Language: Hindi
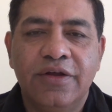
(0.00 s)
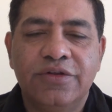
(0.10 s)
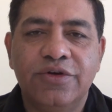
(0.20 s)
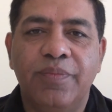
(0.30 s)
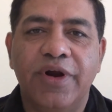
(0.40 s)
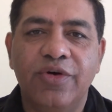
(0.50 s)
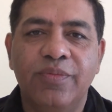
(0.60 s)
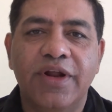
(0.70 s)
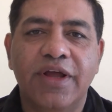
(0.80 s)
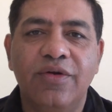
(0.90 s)
जो बड़े
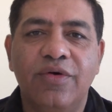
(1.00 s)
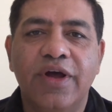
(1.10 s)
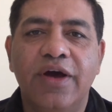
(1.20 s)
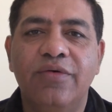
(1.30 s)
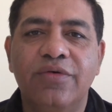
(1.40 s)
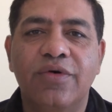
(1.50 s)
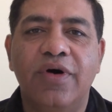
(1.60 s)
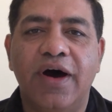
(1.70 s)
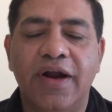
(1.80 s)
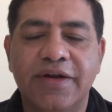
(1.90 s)
उम्र के लोग हैं
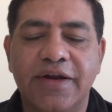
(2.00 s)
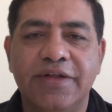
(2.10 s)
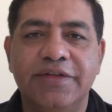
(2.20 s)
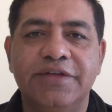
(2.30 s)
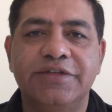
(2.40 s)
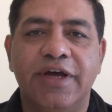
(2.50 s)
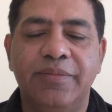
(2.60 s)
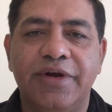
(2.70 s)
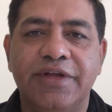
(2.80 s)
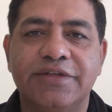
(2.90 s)
उनको हार्ट की डिजीज़
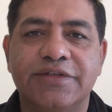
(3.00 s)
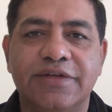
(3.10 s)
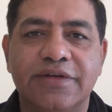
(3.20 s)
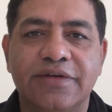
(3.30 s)
डायबिटीज़